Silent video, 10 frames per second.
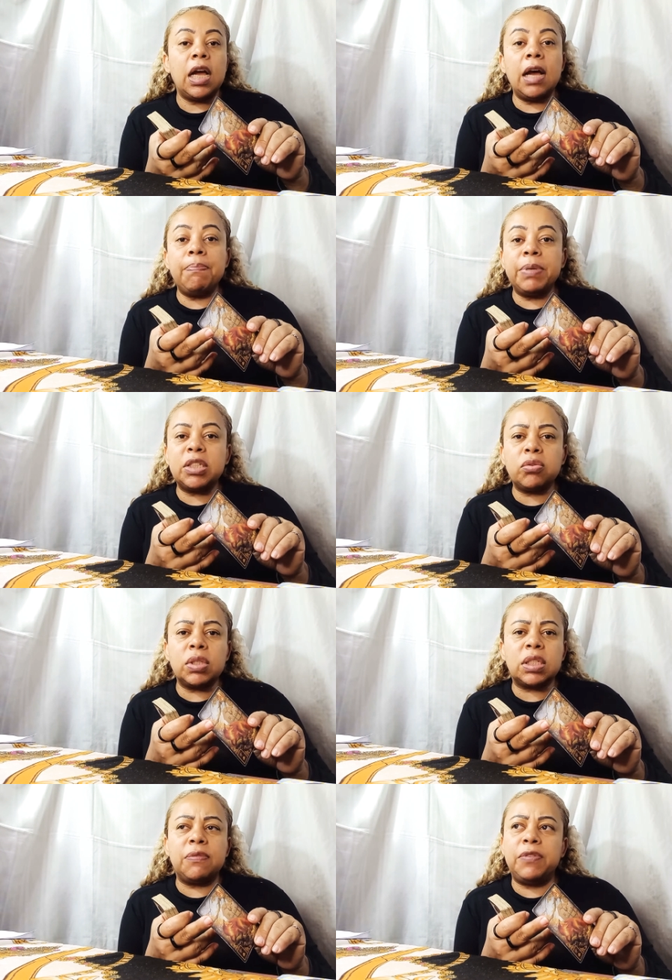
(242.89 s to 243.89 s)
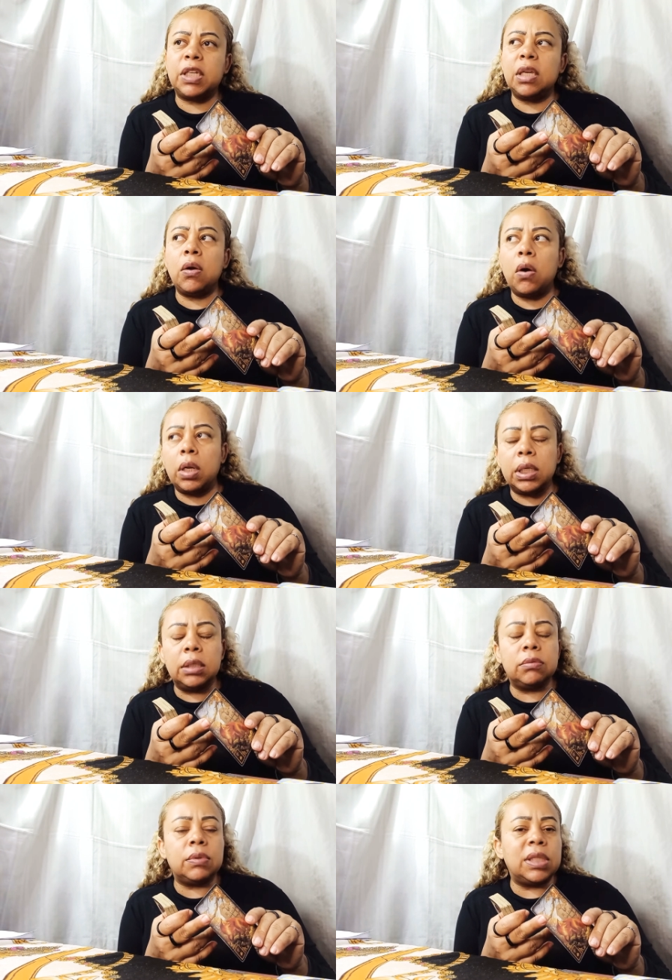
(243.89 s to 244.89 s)
Há pessoas que ficam
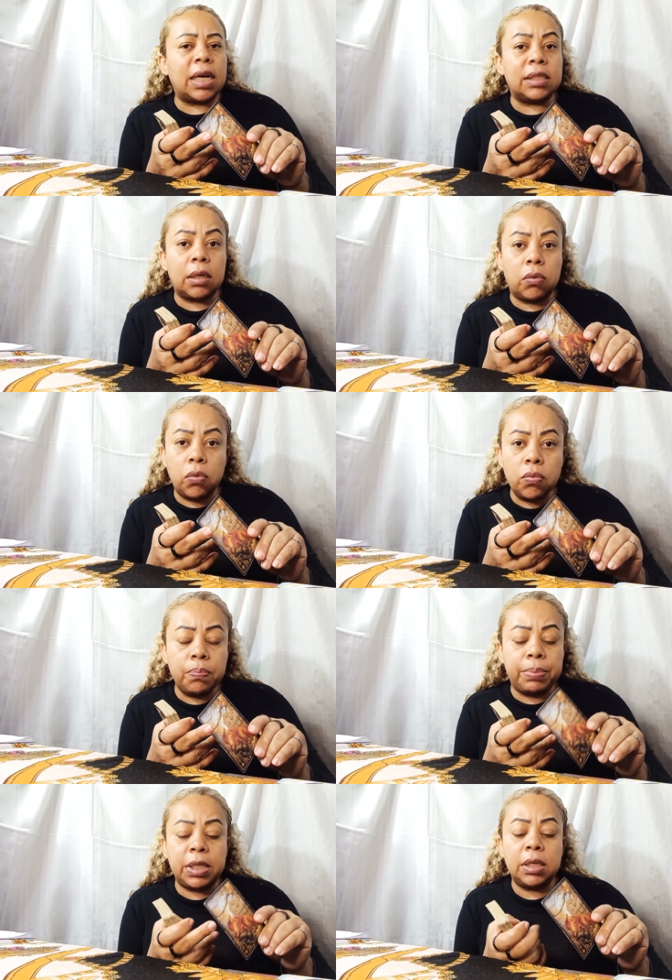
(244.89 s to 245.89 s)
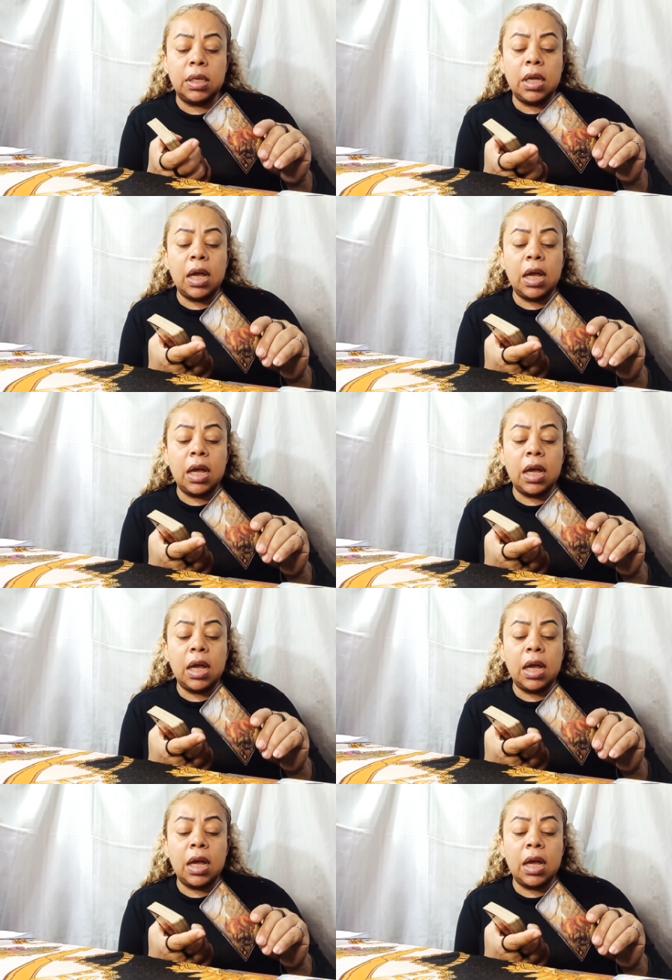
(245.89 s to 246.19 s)
enrolando e nada cumpre.